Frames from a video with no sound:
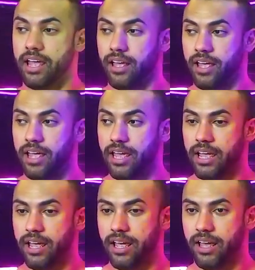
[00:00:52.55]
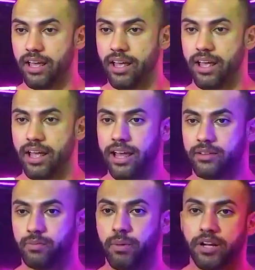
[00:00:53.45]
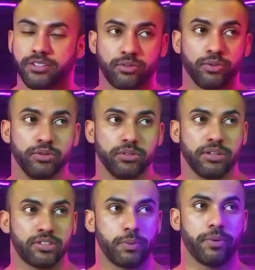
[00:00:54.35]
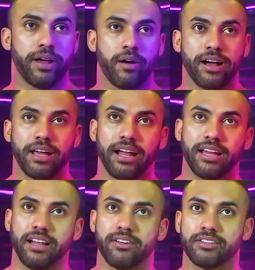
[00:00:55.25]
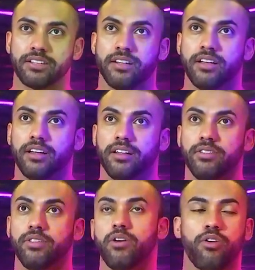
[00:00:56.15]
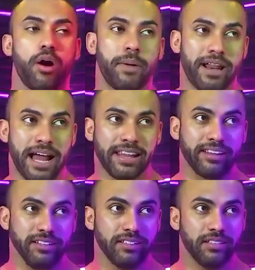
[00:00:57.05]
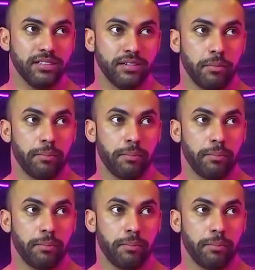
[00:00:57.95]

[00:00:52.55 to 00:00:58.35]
é, é pode tudo, é, tipo, é, é aquela coisa, não cobra nada, uhum.